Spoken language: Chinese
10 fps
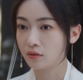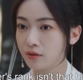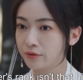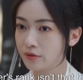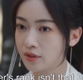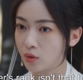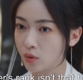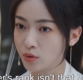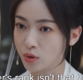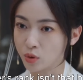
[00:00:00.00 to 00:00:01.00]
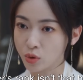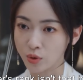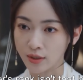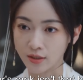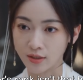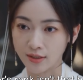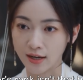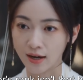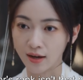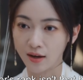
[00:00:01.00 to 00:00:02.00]
你父亲官居中书令之
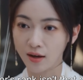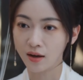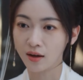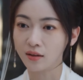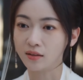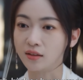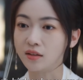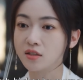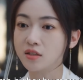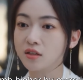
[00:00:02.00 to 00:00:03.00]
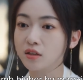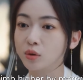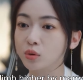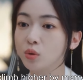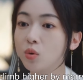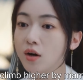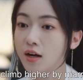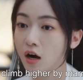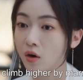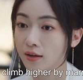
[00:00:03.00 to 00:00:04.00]
下。 你的知能有多
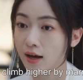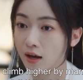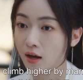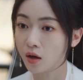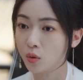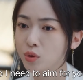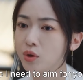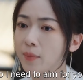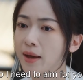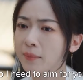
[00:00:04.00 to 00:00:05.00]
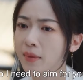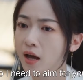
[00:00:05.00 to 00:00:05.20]
高呀？我需要攀